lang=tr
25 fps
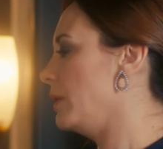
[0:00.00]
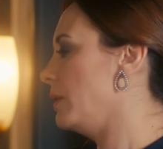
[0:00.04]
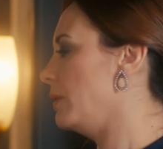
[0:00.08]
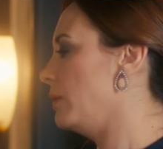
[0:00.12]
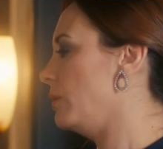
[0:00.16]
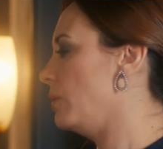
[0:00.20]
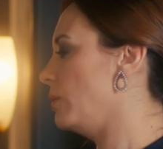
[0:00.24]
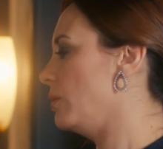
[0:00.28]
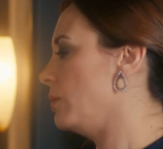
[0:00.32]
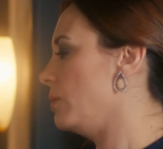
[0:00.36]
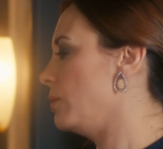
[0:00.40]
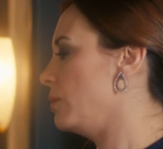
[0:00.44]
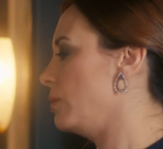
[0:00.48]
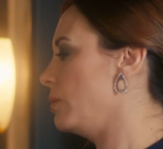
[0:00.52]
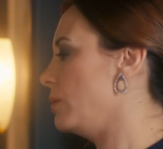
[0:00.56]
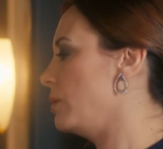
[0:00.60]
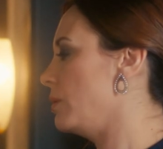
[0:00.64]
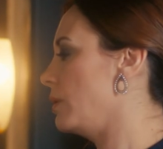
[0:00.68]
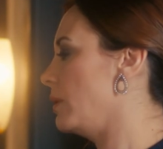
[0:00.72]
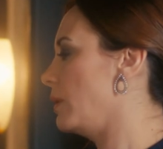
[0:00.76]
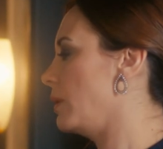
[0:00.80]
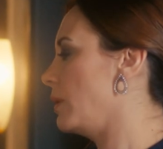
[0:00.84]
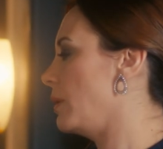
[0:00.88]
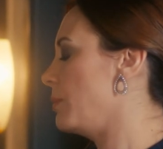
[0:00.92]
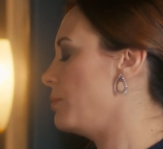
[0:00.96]
hayırlı olsun
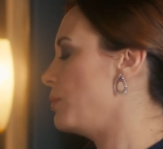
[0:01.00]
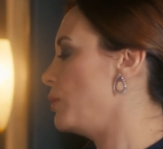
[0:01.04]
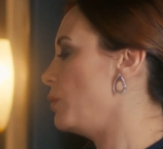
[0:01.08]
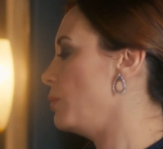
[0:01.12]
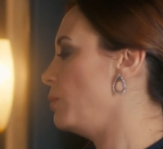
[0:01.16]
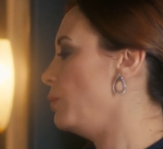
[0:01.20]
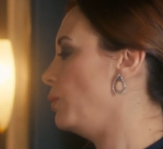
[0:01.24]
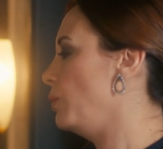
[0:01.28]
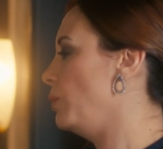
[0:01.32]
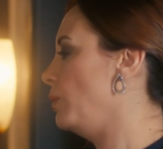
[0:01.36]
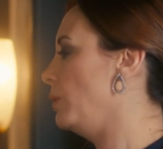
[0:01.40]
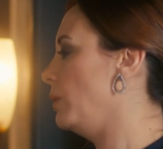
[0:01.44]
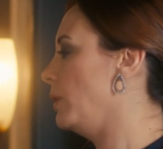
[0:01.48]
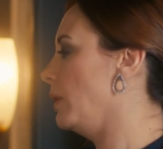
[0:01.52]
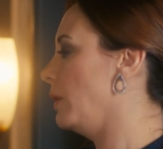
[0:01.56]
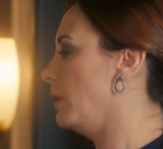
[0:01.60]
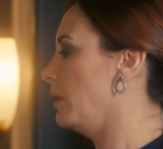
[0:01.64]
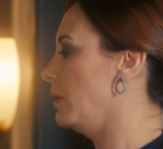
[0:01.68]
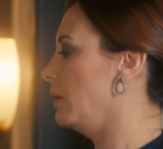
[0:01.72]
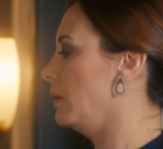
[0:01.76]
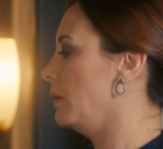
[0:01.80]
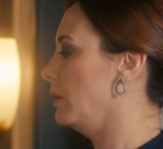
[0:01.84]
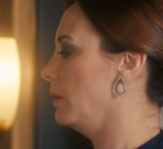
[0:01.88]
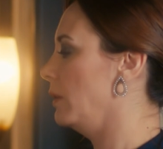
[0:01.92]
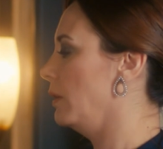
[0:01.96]
Serapcığım Hülya.
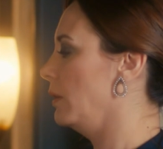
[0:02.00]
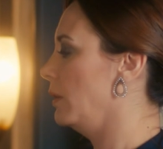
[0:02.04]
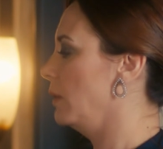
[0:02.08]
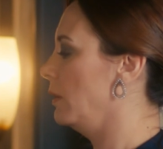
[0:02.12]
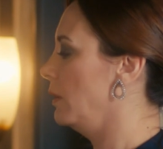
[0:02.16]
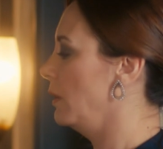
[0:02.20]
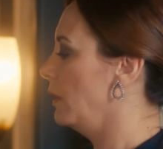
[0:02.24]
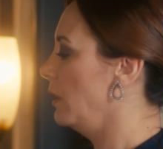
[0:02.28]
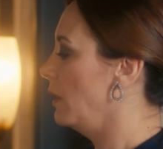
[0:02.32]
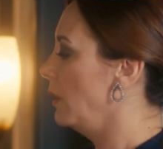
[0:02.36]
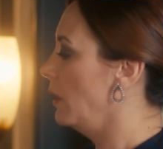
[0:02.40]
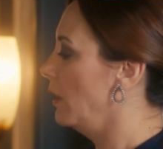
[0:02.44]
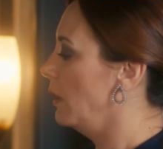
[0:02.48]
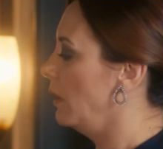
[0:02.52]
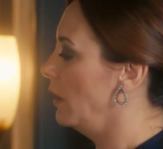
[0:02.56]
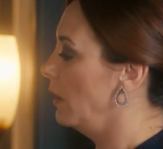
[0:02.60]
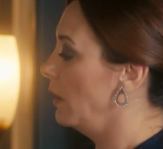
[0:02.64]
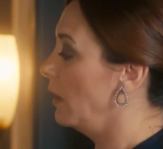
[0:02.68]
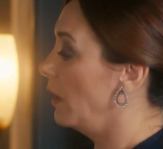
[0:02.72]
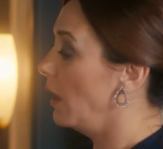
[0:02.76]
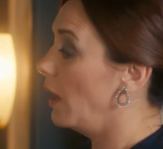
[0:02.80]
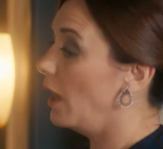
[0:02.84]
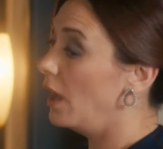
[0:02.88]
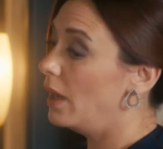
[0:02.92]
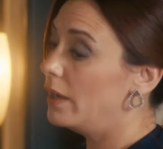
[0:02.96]

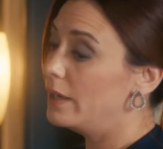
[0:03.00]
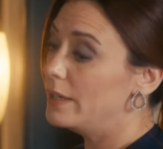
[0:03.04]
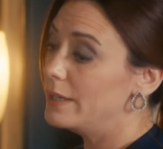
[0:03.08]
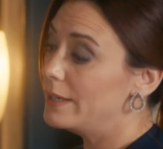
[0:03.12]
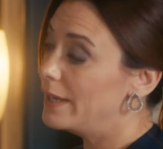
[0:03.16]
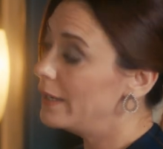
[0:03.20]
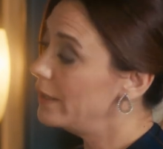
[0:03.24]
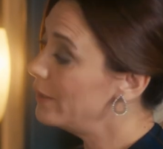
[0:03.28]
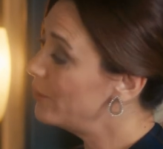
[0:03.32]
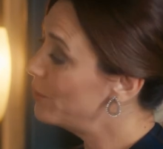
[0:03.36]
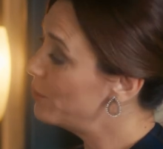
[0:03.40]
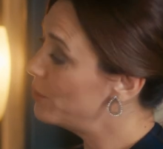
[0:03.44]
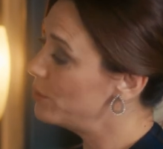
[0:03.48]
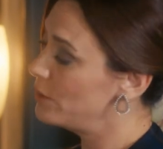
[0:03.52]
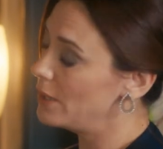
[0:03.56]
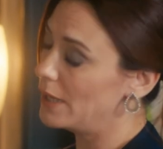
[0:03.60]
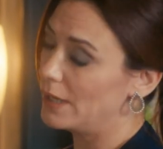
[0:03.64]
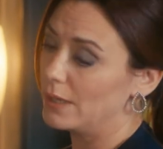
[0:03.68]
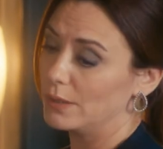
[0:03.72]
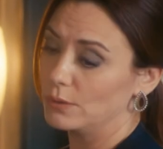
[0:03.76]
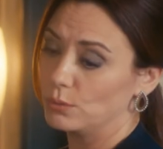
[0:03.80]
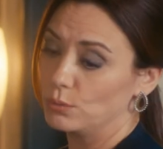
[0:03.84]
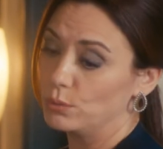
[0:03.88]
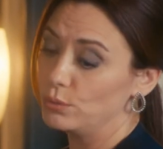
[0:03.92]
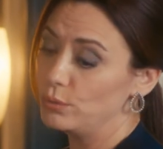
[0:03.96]
Ay ne
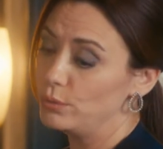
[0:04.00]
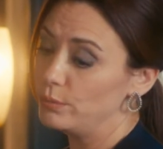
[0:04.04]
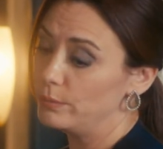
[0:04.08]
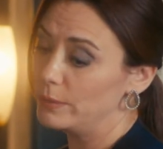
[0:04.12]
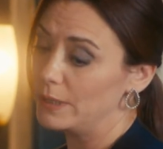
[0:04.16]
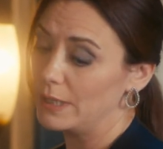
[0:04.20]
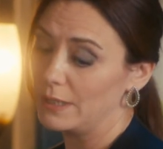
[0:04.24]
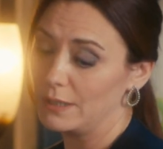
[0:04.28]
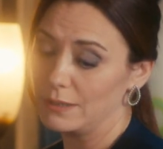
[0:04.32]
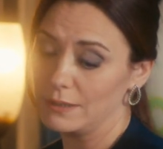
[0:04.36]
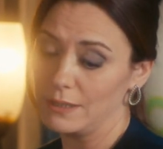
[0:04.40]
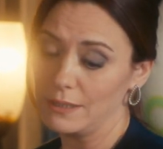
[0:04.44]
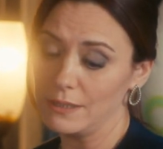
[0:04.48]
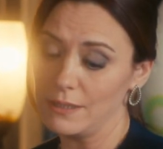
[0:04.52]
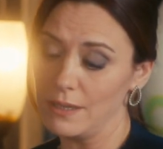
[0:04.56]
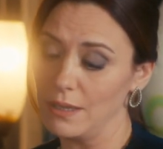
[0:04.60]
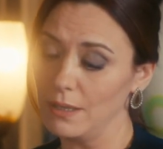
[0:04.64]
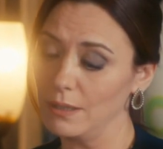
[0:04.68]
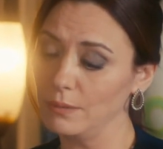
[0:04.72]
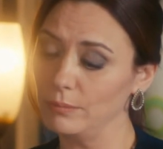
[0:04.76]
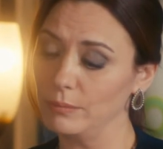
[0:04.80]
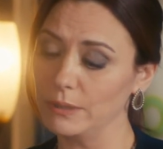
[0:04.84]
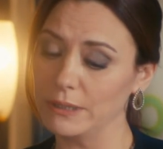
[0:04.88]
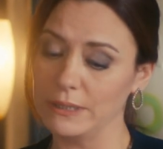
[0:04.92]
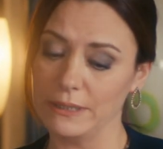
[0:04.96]
güzel duymayan da
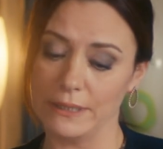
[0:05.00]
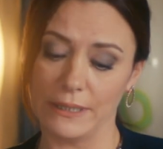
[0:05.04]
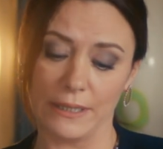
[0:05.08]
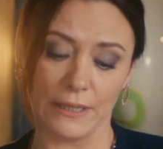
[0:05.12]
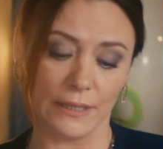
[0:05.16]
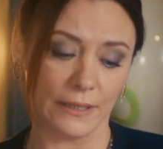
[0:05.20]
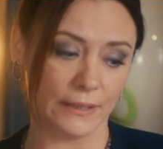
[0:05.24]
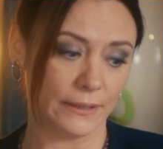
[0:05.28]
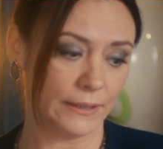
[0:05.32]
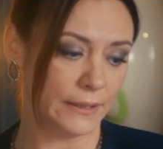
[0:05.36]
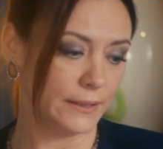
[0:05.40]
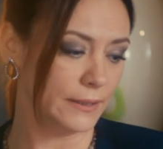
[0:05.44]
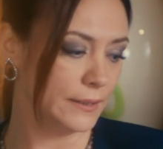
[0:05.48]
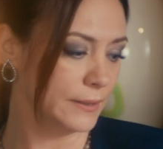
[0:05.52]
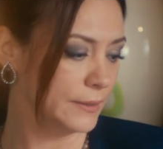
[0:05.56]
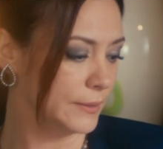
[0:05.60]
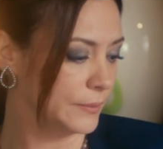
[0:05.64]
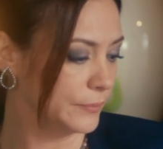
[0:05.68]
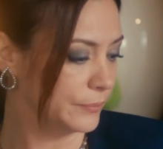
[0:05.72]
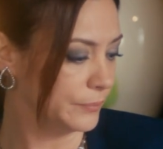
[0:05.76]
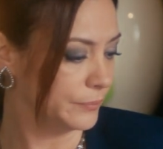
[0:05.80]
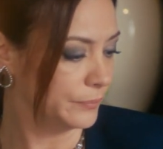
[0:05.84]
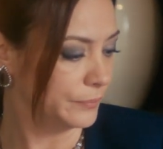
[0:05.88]
kalmadı yani.